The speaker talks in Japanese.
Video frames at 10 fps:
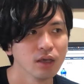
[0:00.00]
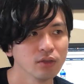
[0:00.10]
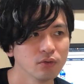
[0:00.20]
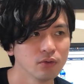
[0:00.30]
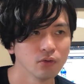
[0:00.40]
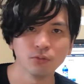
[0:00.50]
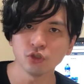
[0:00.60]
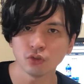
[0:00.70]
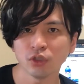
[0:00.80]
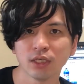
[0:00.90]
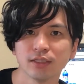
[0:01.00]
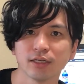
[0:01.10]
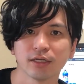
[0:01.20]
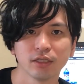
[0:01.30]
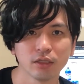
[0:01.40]
あの、面白い洗
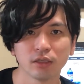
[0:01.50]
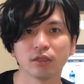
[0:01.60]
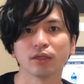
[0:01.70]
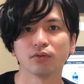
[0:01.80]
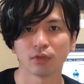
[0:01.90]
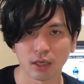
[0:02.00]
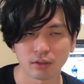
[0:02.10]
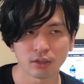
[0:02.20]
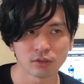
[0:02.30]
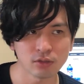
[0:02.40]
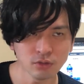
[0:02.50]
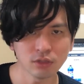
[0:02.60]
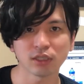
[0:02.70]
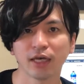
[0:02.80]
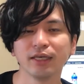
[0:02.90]
剤が出てきたので、で、すご
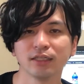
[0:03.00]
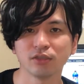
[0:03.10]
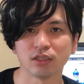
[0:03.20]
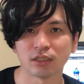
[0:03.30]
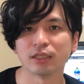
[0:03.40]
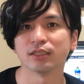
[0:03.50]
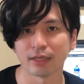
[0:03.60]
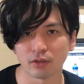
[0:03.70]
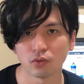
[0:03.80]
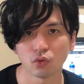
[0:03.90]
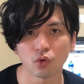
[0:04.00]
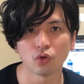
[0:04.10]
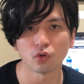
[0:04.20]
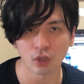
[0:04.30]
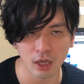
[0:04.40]
く使いやすい洗剤というと
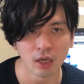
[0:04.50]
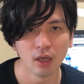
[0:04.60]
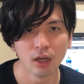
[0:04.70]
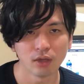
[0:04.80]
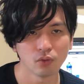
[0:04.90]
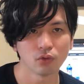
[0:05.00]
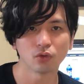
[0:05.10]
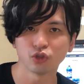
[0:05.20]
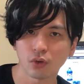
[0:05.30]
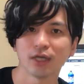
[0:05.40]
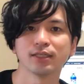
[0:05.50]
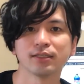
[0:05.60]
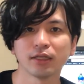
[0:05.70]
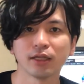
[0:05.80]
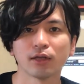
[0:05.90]
ころで、あの、ご紹介さ
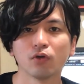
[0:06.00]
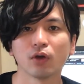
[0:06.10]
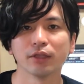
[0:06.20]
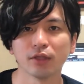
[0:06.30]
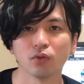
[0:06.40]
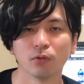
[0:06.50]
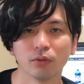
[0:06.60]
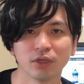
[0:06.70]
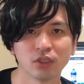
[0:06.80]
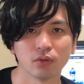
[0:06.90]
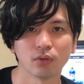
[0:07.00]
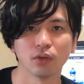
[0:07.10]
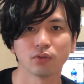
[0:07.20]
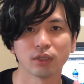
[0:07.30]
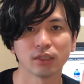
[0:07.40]
せていただこうかなと思いまして動
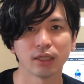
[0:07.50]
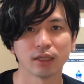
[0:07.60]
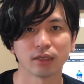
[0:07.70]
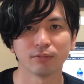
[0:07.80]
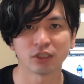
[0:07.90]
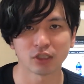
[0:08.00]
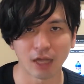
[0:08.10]
画を撮らせていただきまし